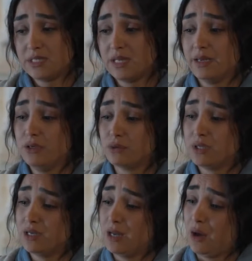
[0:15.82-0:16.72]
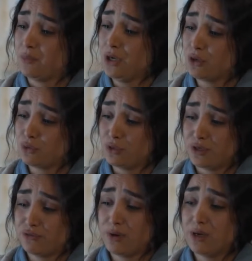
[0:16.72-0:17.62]
تلاقيهم هلا عم يحكوا
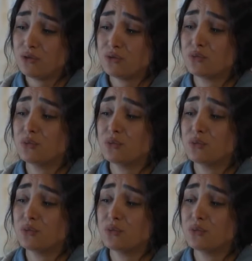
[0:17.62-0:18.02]
لرفقاتهم